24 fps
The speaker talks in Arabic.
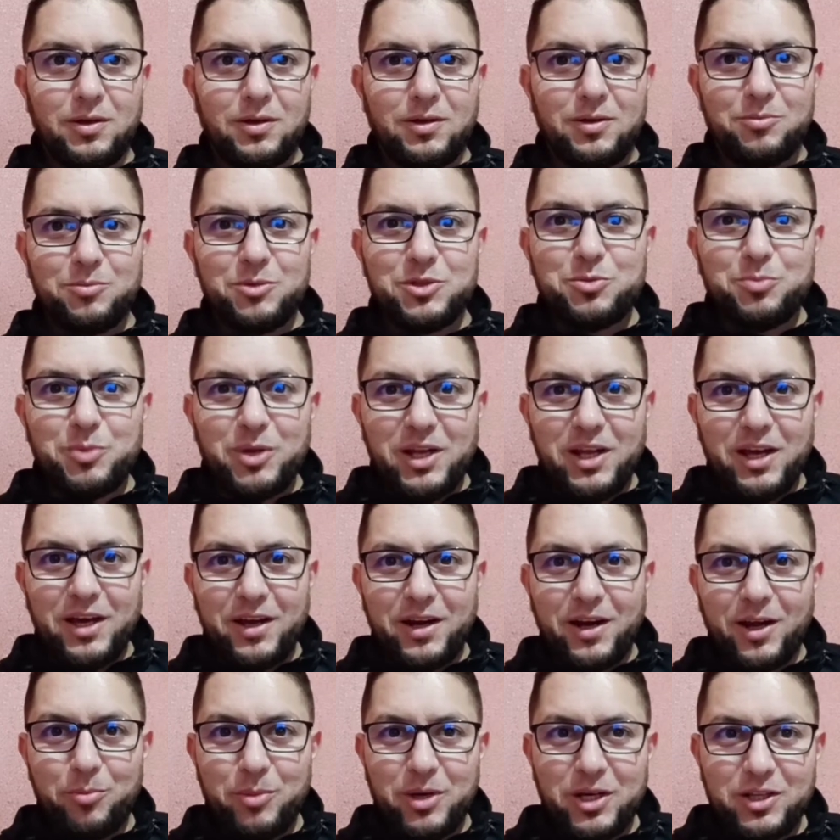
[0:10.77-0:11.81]
بسم الله
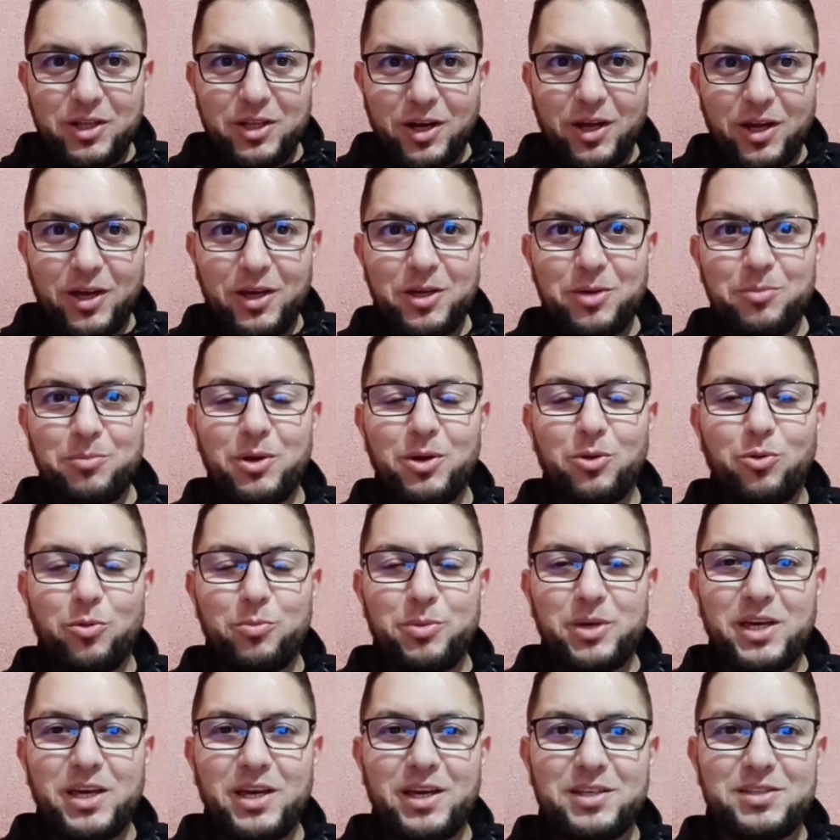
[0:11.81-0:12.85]
الرحمن الرحيم
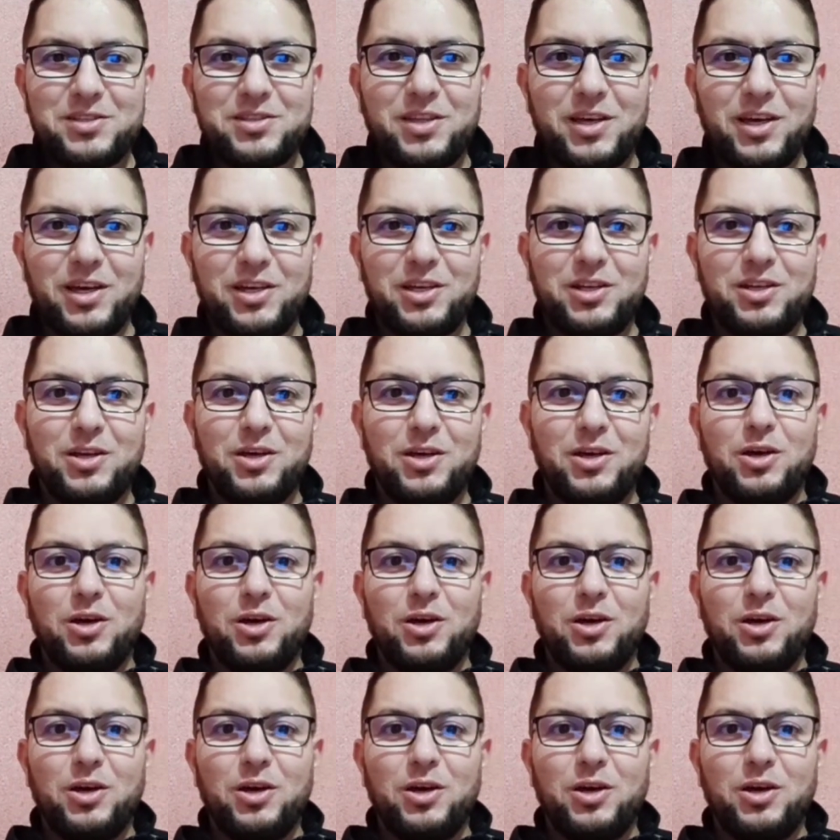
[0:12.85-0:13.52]
وبه أستعين